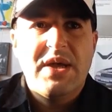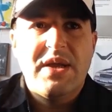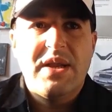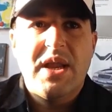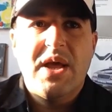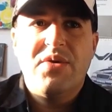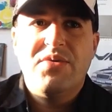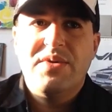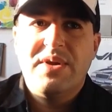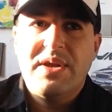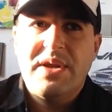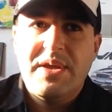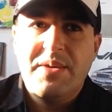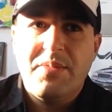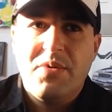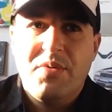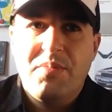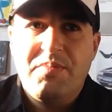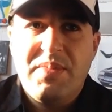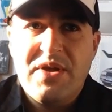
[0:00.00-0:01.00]
Et là, on,
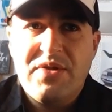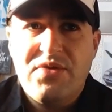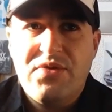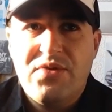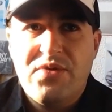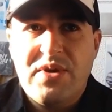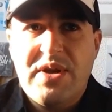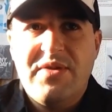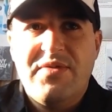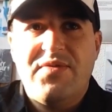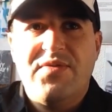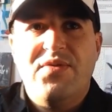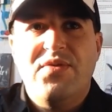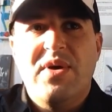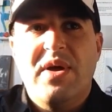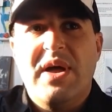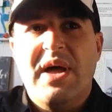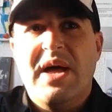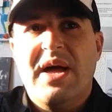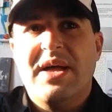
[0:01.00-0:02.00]
est, on passe sur les
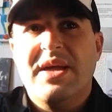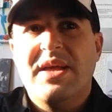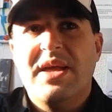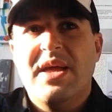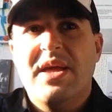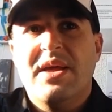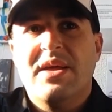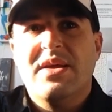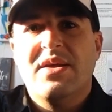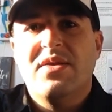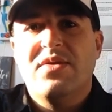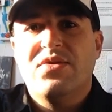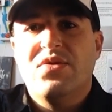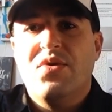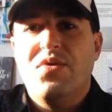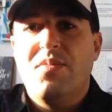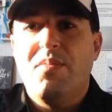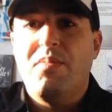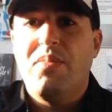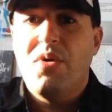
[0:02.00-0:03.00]
feux arrière qui
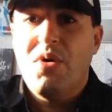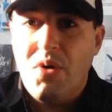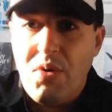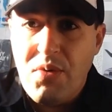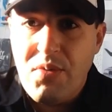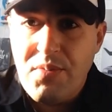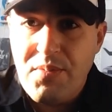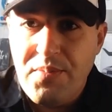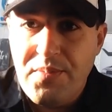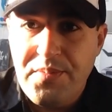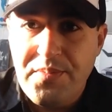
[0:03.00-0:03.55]
sont blonds.